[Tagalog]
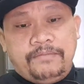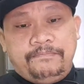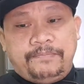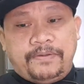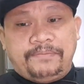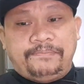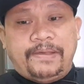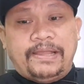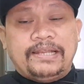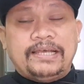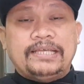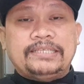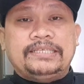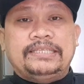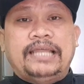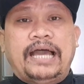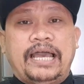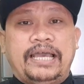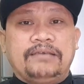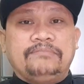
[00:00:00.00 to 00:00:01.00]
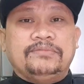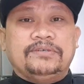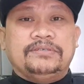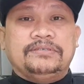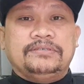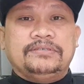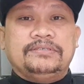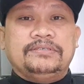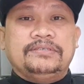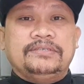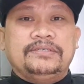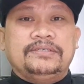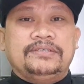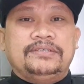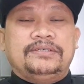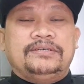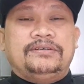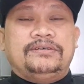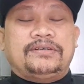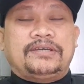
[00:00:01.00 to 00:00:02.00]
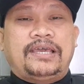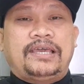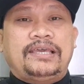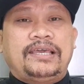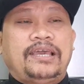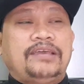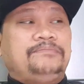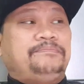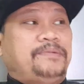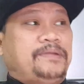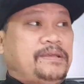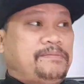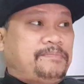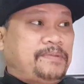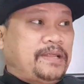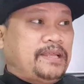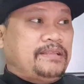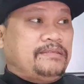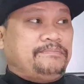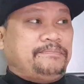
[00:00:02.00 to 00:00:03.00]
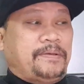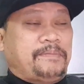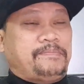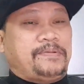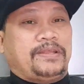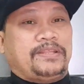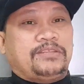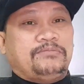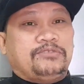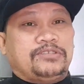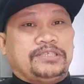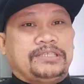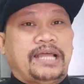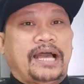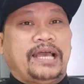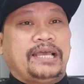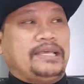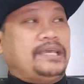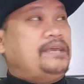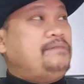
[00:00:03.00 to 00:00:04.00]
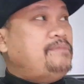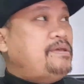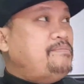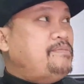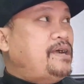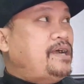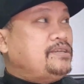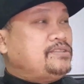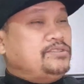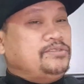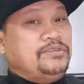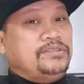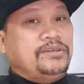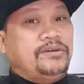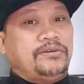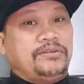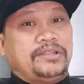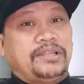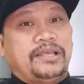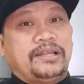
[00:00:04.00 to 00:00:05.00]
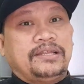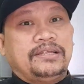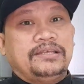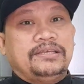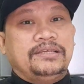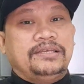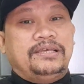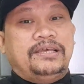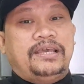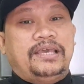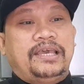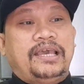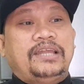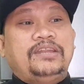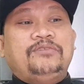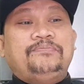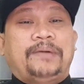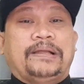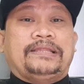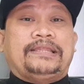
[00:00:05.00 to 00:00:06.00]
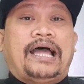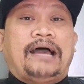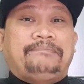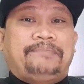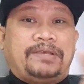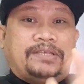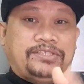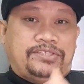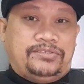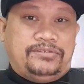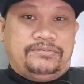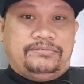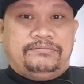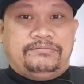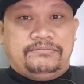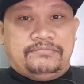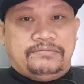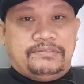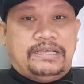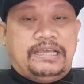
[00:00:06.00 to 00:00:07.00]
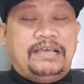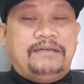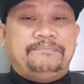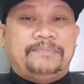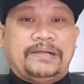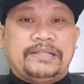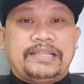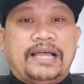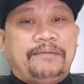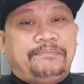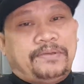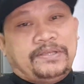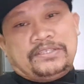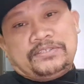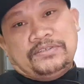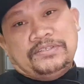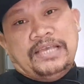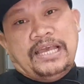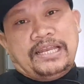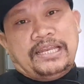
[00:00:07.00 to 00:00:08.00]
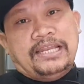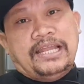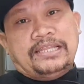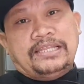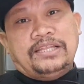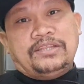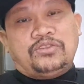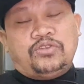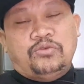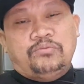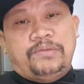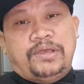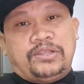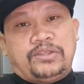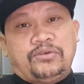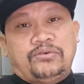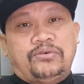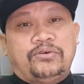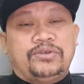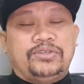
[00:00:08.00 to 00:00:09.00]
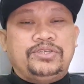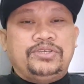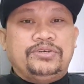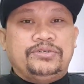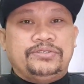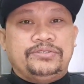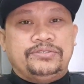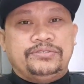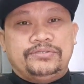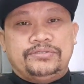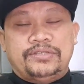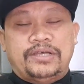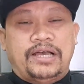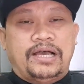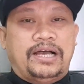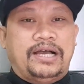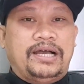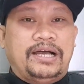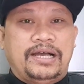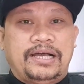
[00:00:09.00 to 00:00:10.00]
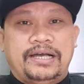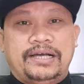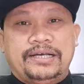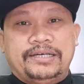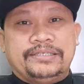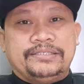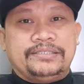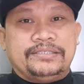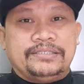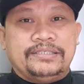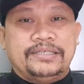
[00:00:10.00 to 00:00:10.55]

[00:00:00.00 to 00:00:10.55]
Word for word: prepare nga si daing mo. Okay, ngayon, piniprito mo si daing. Eh, may mga kasunod na order. Eh, ano pang toppings nun? Eh, ang pang toppings, kunyari natin, tomato, onion, uh,